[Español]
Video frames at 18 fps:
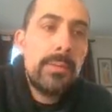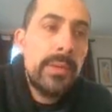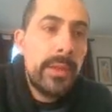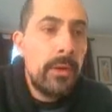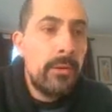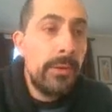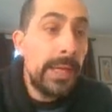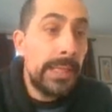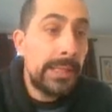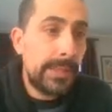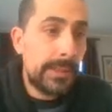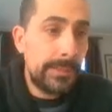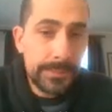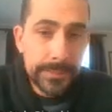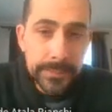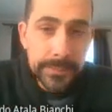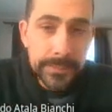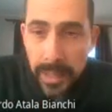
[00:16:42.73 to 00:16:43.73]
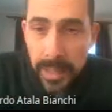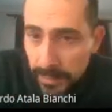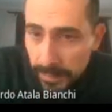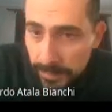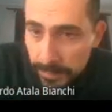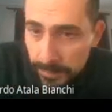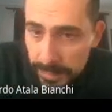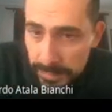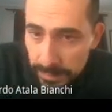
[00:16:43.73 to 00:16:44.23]
como da vuelta.
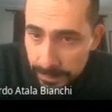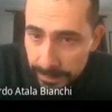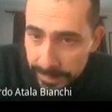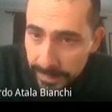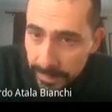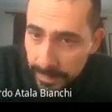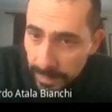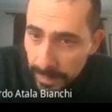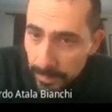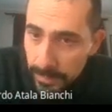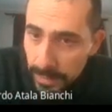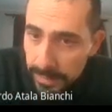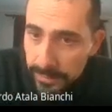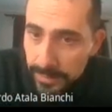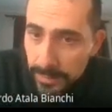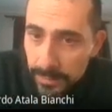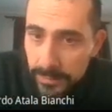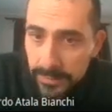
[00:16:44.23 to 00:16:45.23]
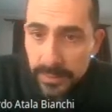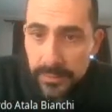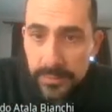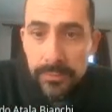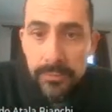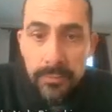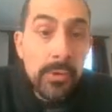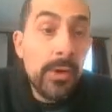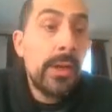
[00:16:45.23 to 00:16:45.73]
Y básicamente cada una de estas
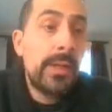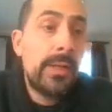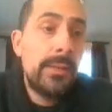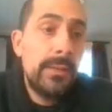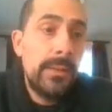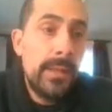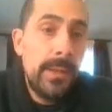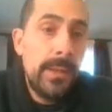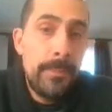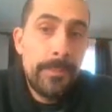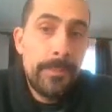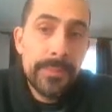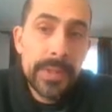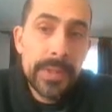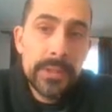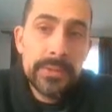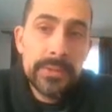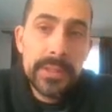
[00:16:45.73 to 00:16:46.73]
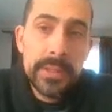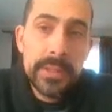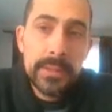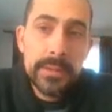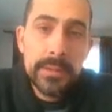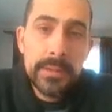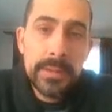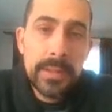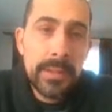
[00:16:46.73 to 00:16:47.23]
cosas son flores.
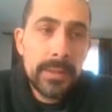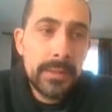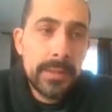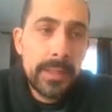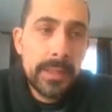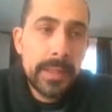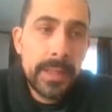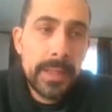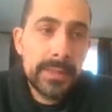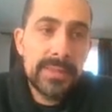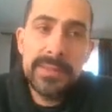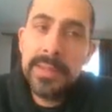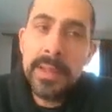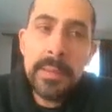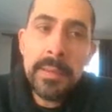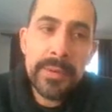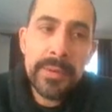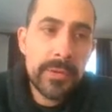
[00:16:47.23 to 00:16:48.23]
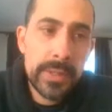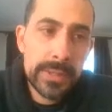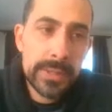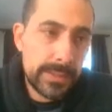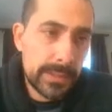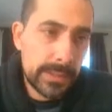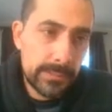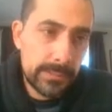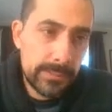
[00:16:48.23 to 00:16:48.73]
Entonces, la, higuera siempre
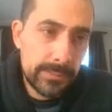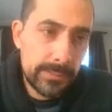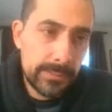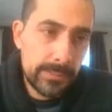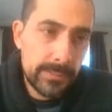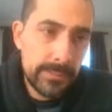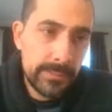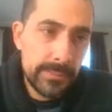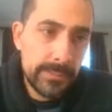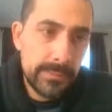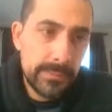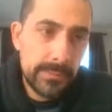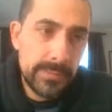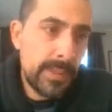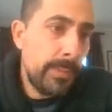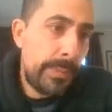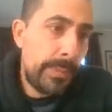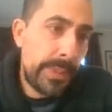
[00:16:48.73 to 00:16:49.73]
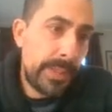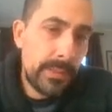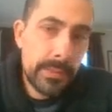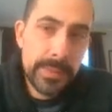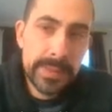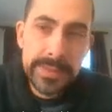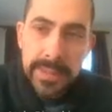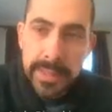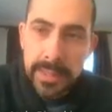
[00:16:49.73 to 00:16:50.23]
florece. Siempre.
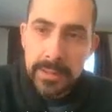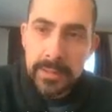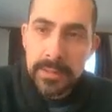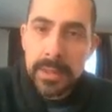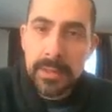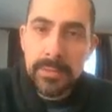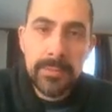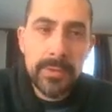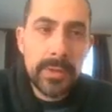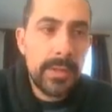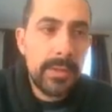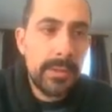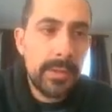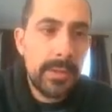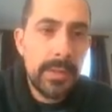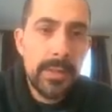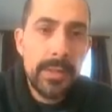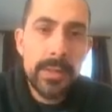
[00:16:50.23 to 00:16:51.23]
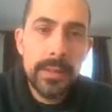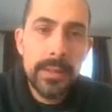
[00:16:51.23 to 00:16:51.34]
Lo que pasa es que no tiene flores,